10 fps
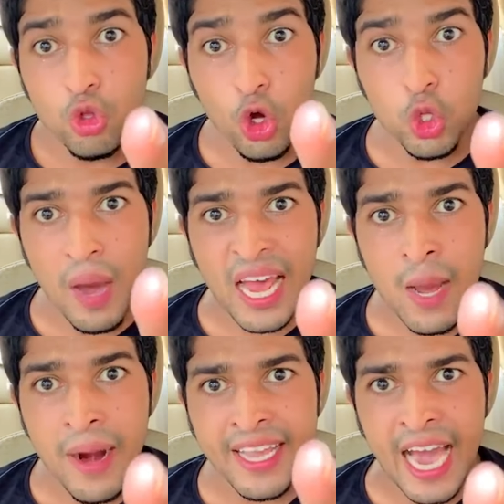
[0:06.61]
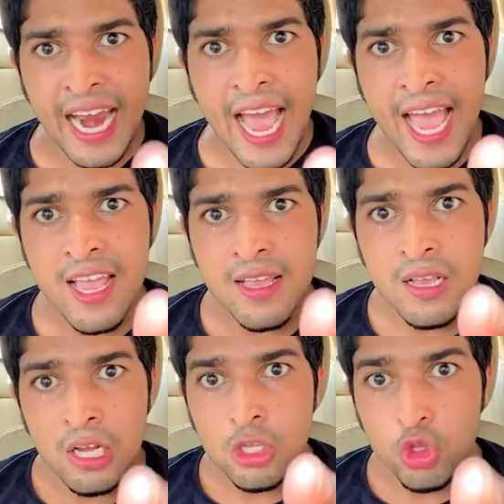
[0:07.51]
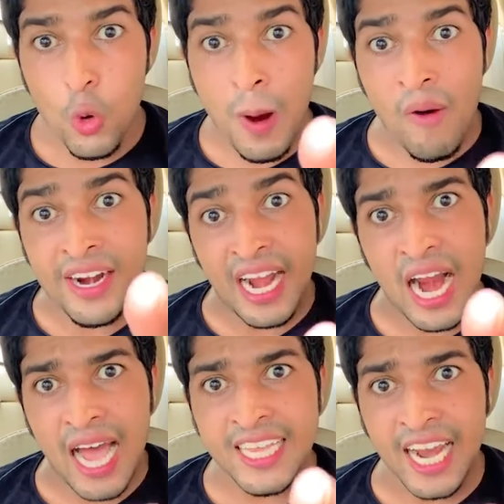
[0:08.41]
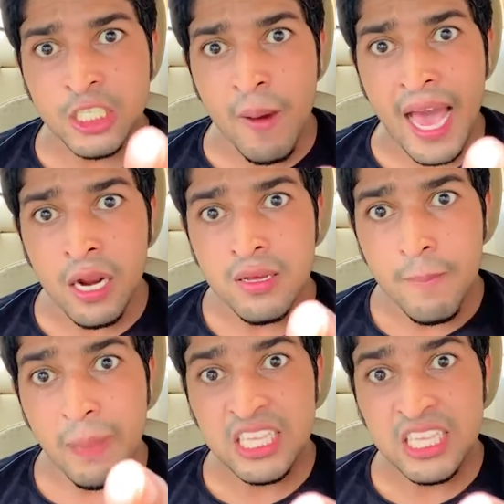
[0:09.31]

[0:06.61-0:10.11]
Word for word: तू दोबारा भड़का रहा है तू बवंडर ला देगा इस बार